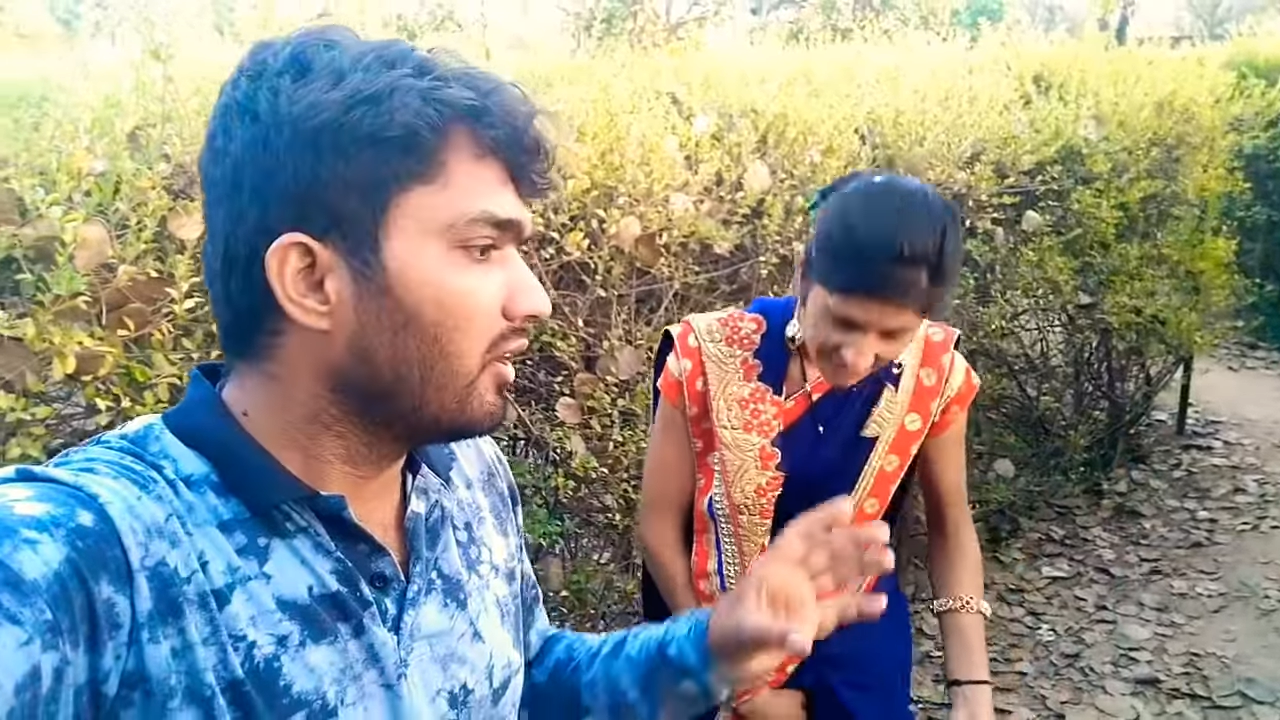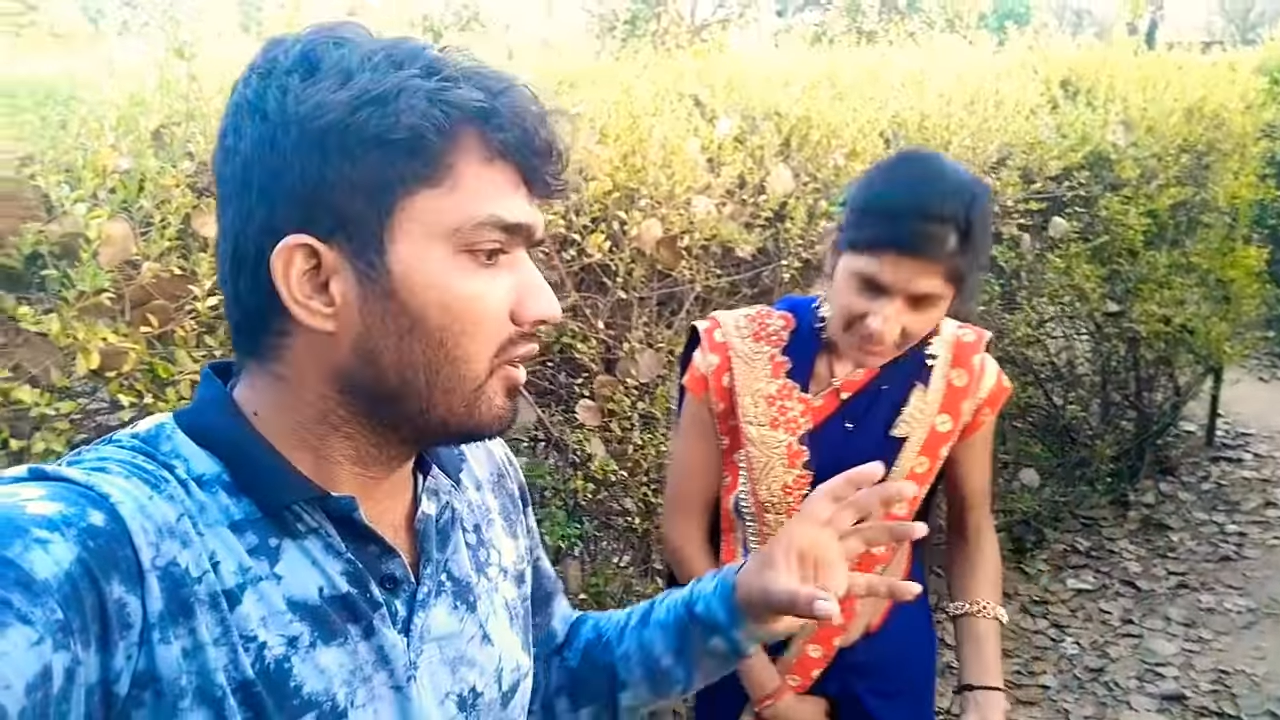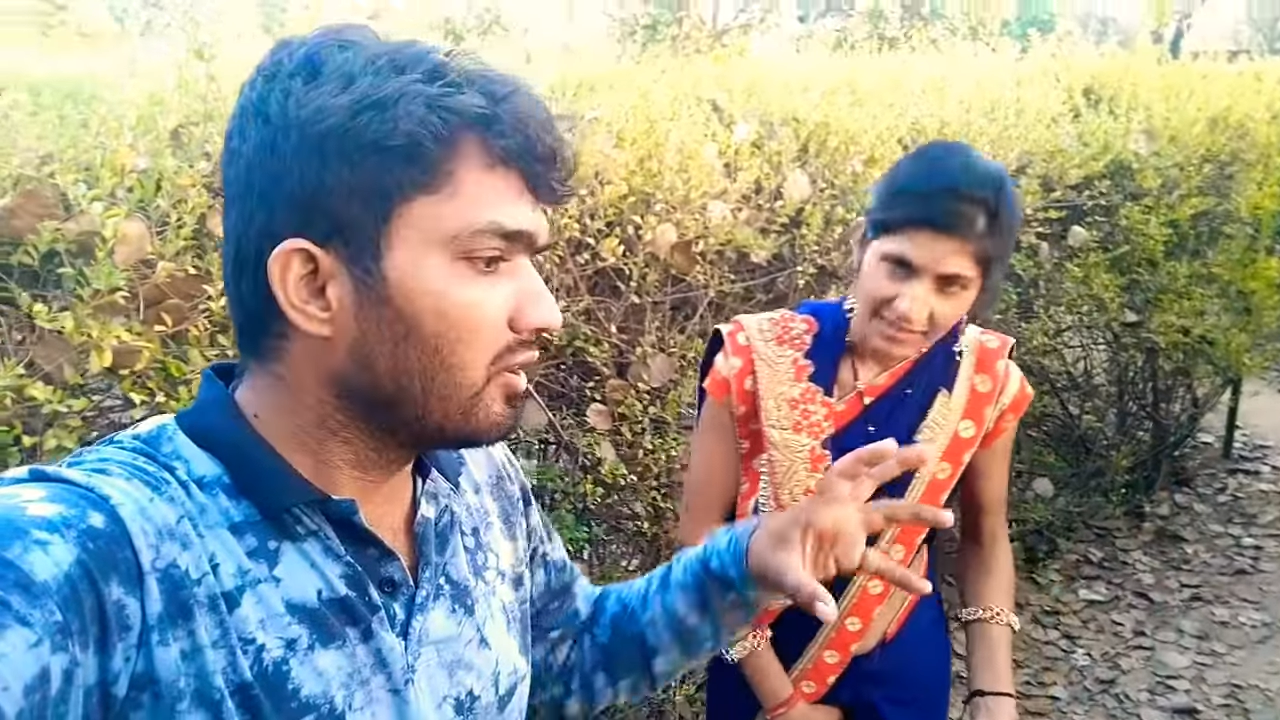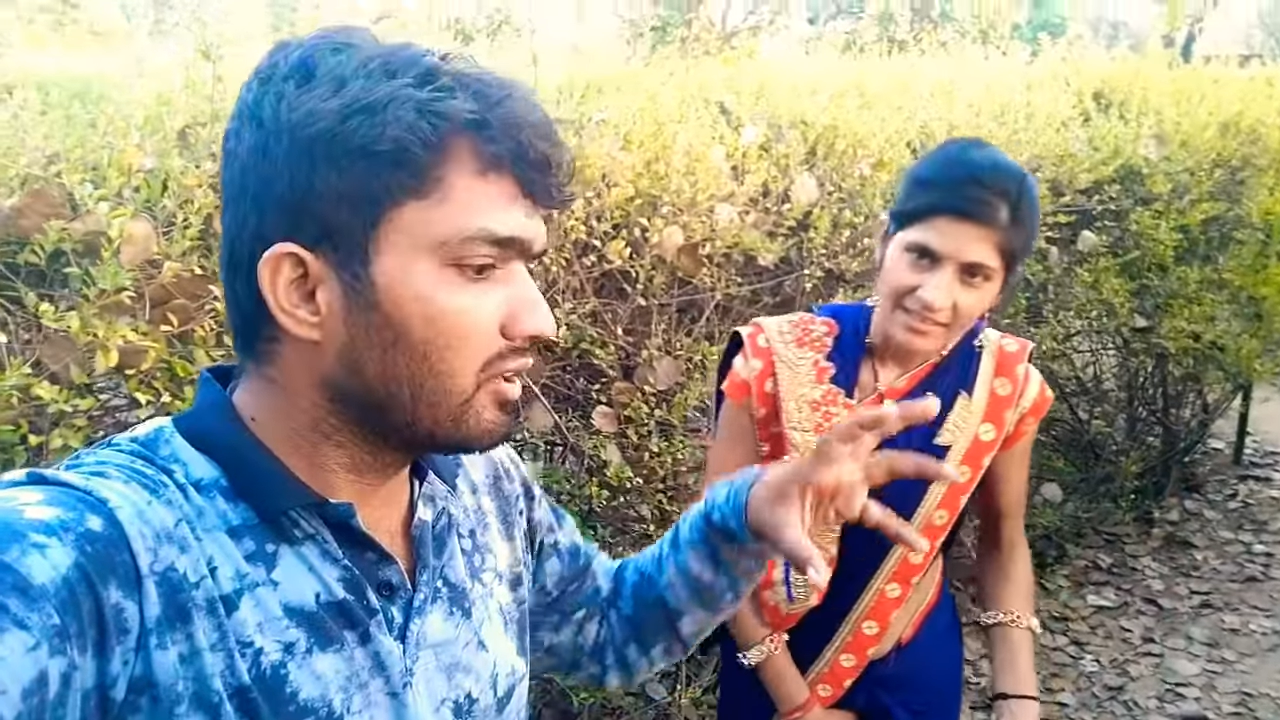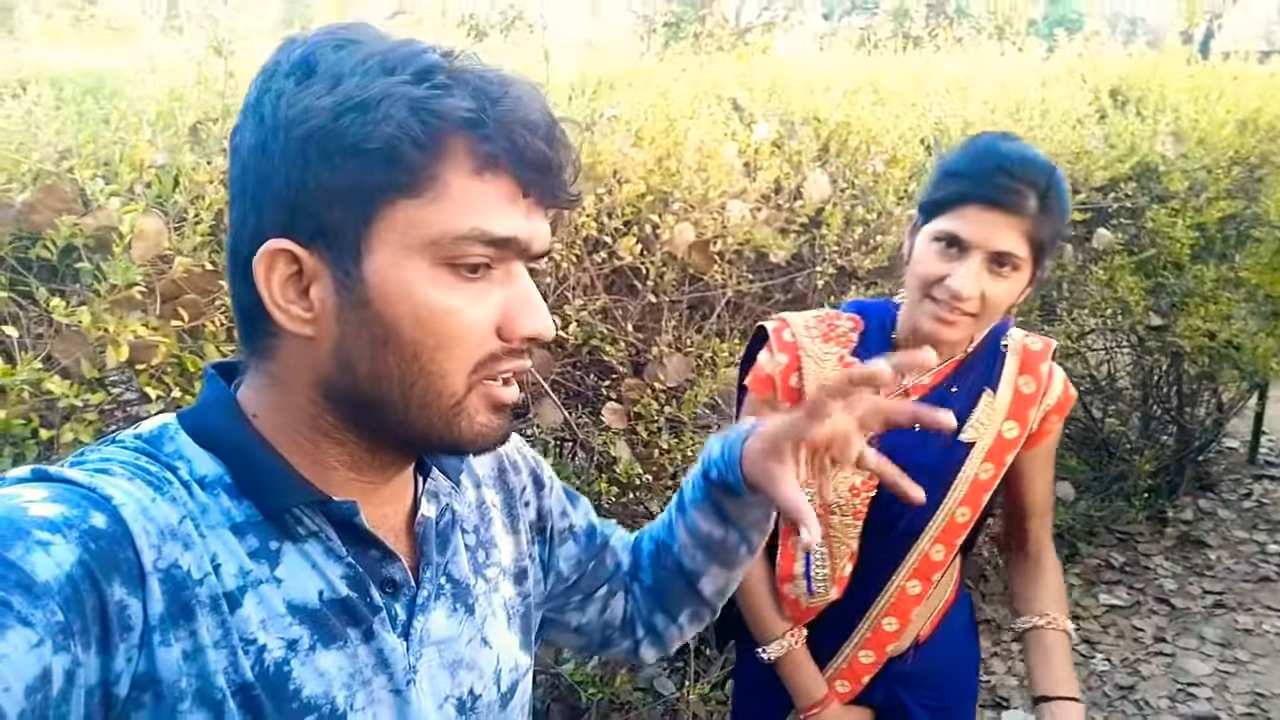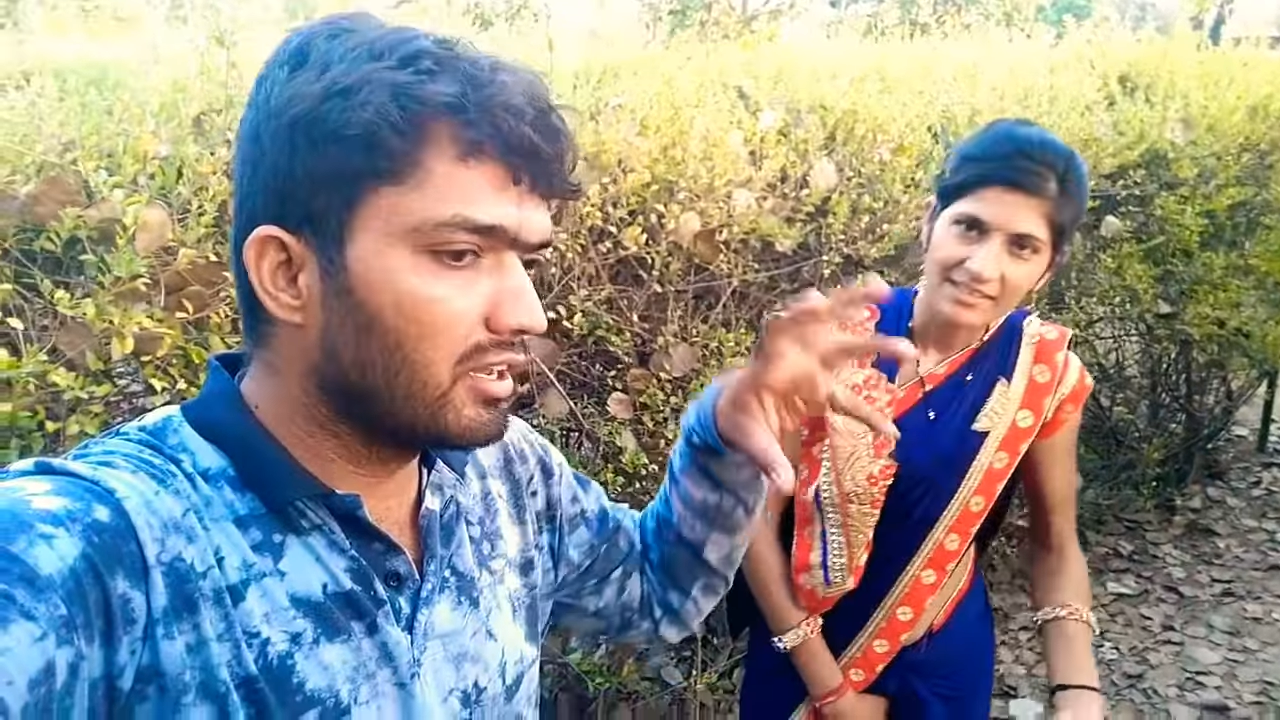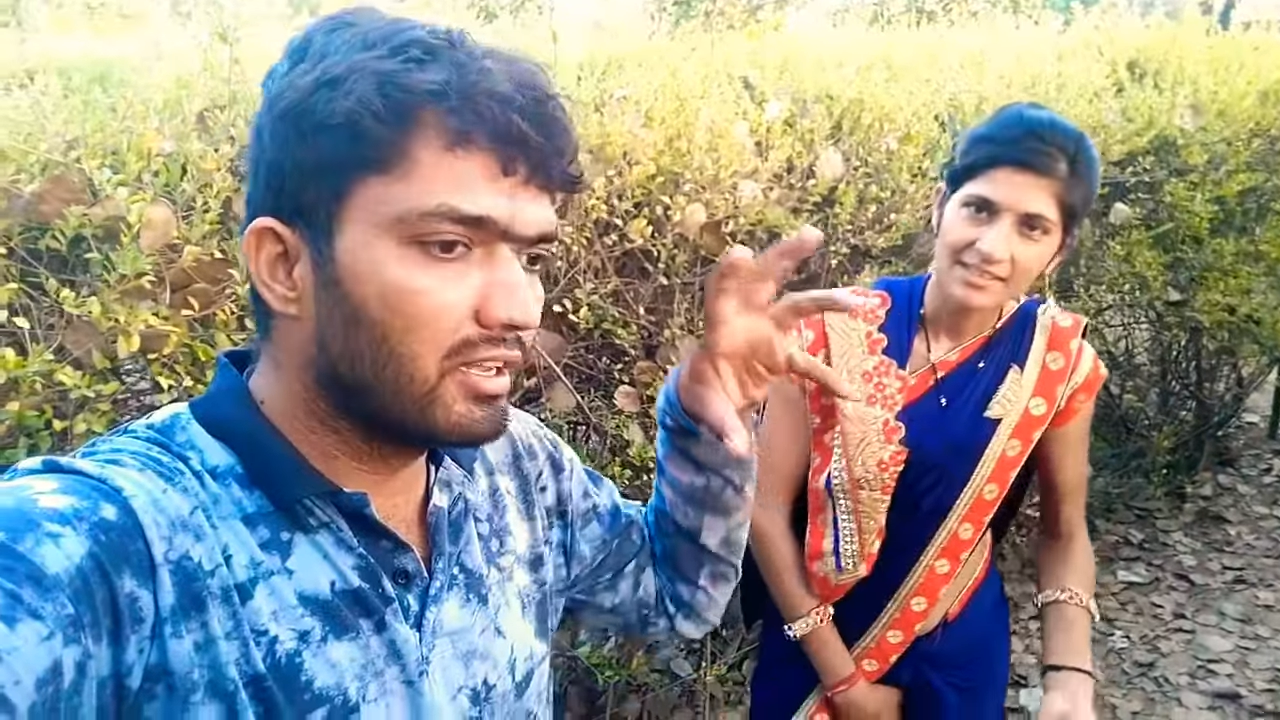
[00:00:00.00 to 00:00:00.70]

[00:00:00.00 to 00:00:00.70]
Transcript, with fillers: और